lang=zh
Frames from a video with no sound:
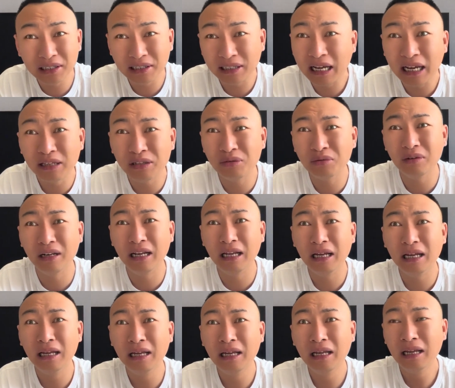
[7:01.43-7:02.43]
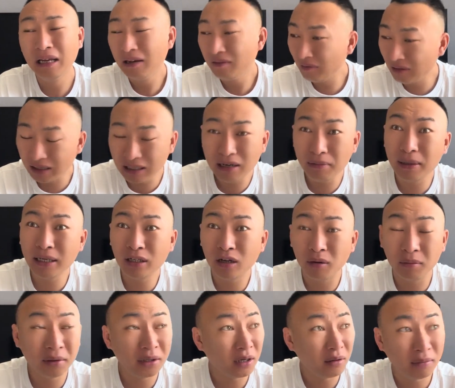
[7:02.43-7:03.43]
你太损了。完这边吵
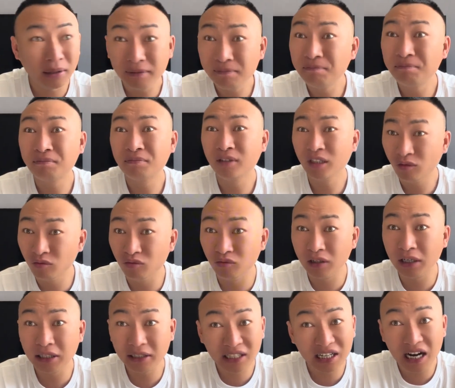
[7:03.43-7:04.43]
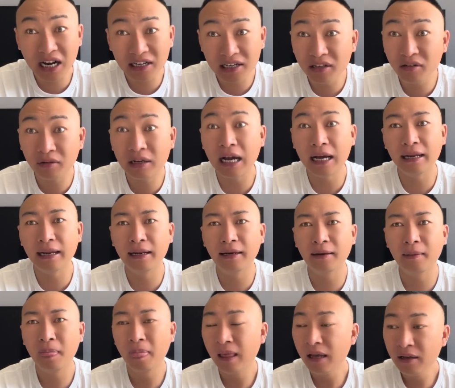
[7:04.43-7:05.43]
不吵嘛？五哥第二天就干来
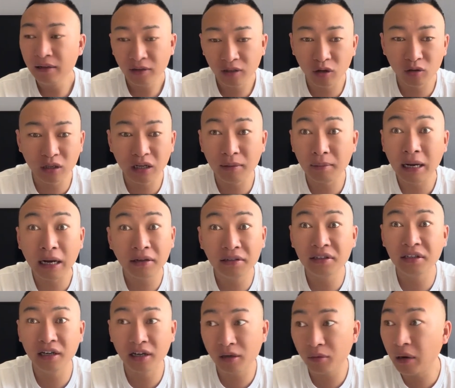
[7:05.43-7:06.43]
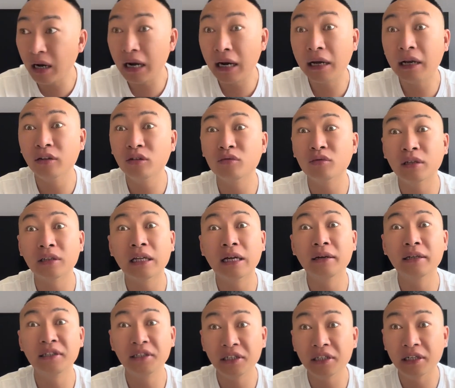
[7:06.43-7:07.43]
了。到那边四合院跟杜成他
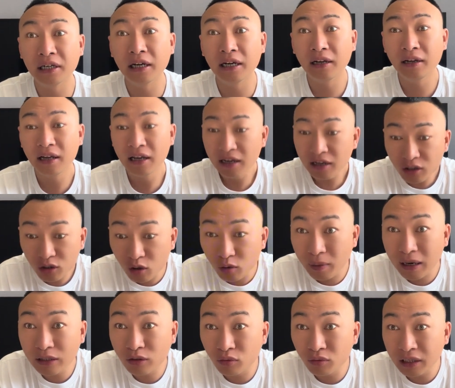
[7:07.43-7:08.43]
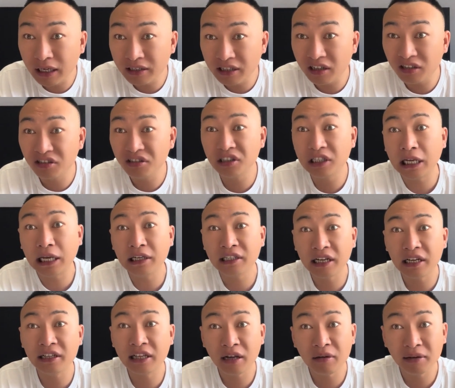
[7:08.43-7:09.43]
们集合，又把中间当时这个
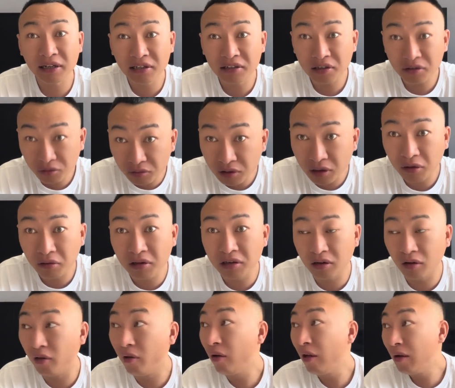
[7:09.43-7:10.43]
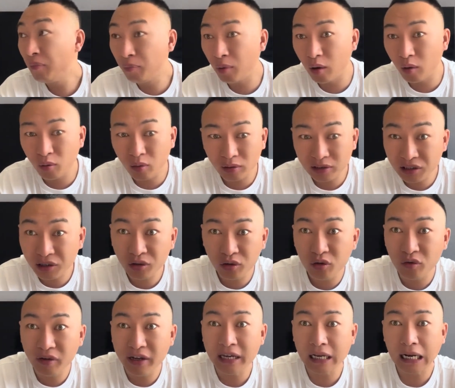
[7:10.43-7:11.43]
山西太原的事又聊了聊，包括丁
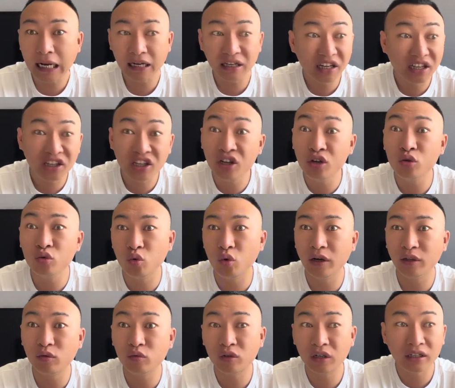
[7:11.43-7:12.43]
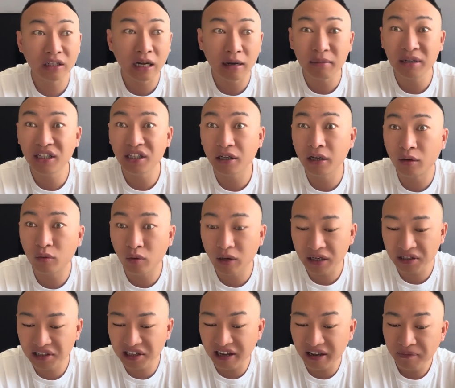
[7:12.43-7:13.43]
俊伟也来，也听说杜成他们几个过
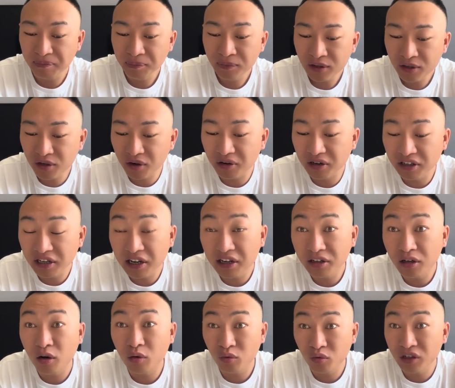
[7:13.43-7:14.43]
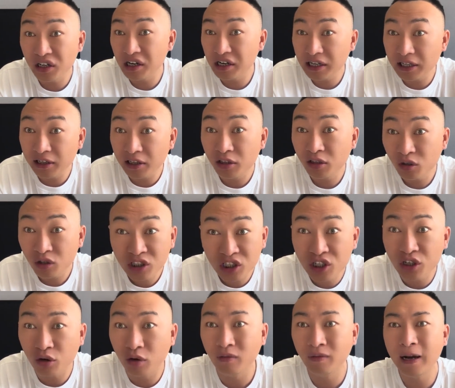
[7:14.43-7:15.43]
两天要跟那个叫胡景丽的
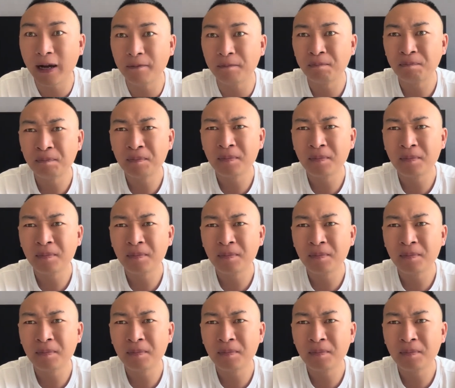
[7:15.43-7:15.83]
吃口饭。